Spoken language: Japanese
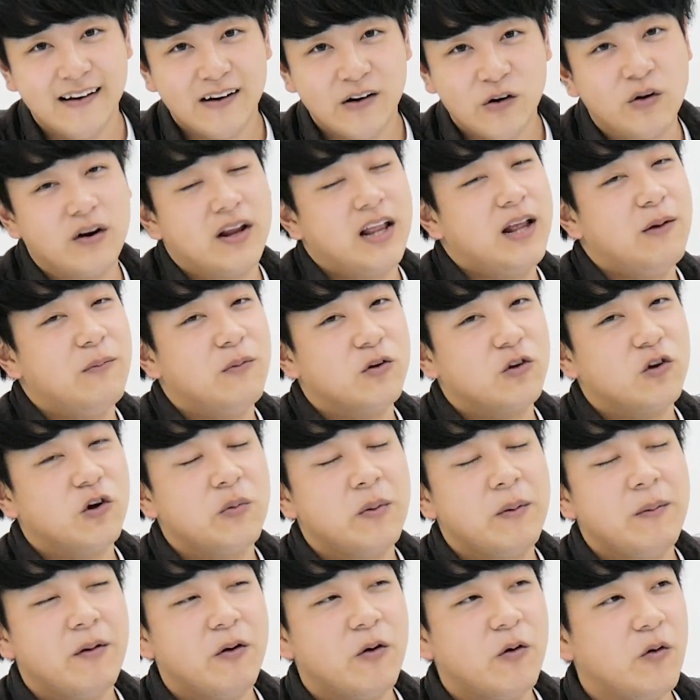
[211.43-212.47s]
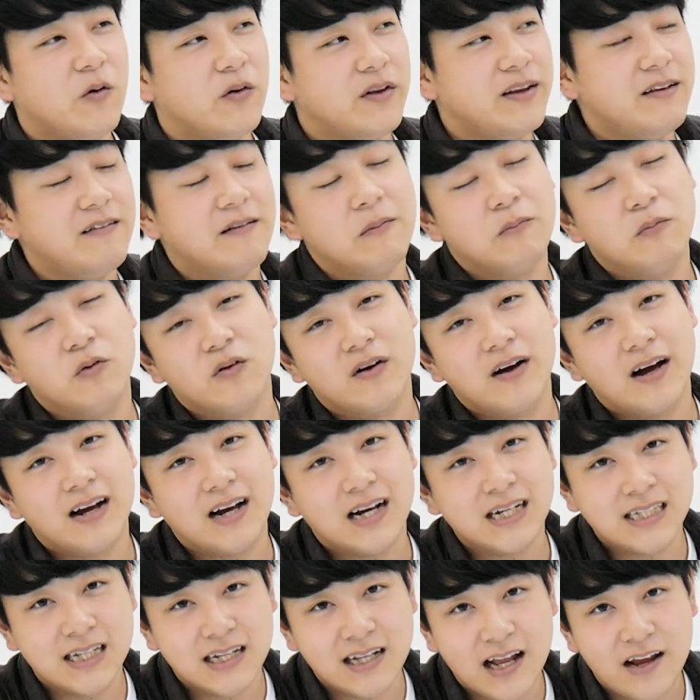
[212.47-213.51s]
これね、もう飛び箱にはもう欠
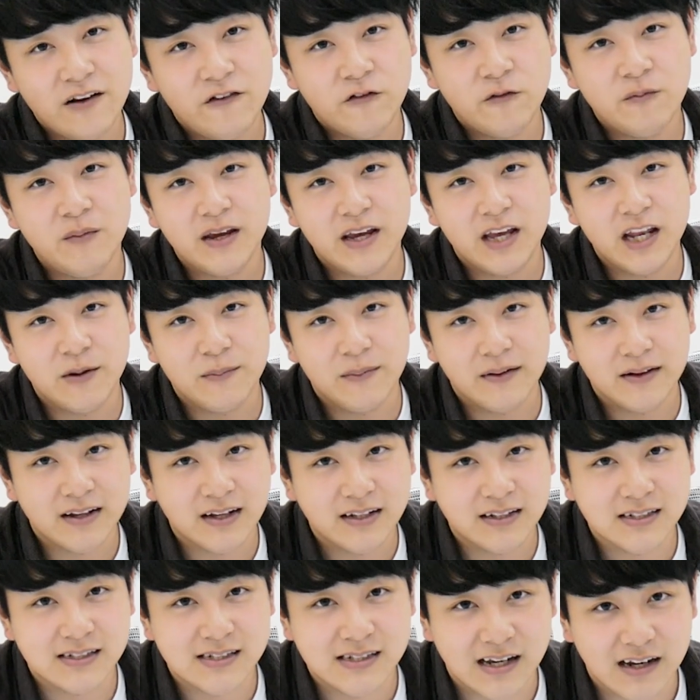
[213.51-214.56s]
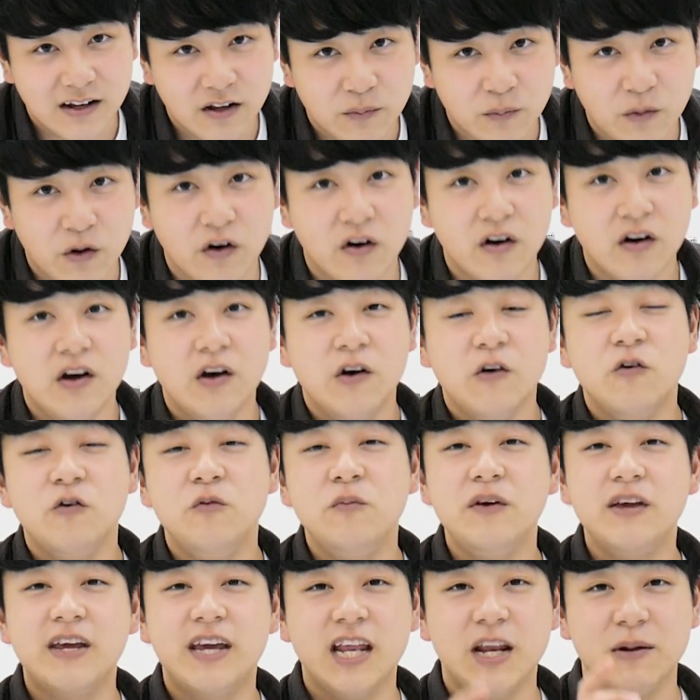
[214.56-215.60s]
かせない踏切板なんですけれども、
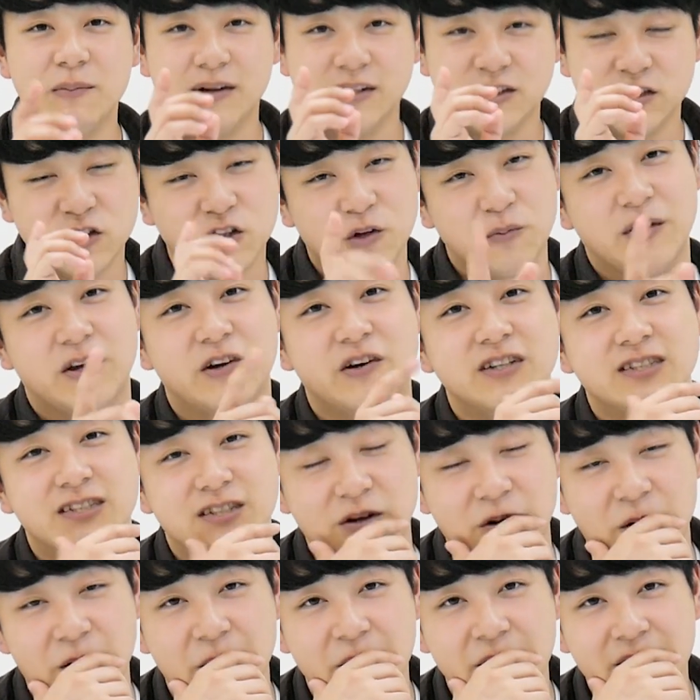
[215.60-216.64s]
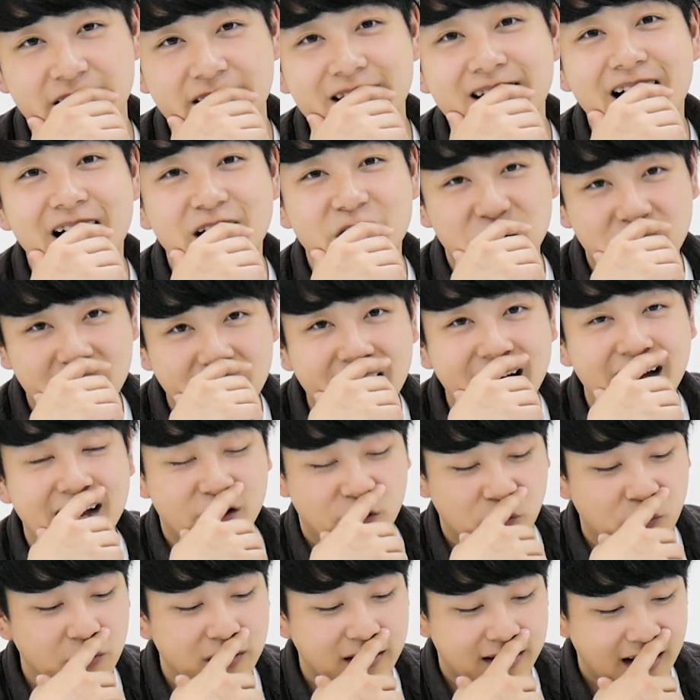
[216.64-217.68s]
踏切板ちょっとびっくりするよ。意外と高い
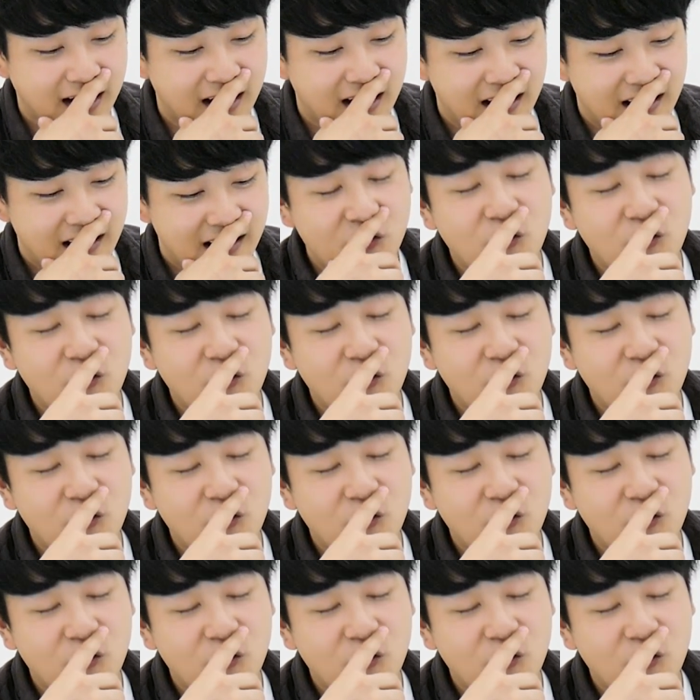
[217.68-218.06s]
と思った。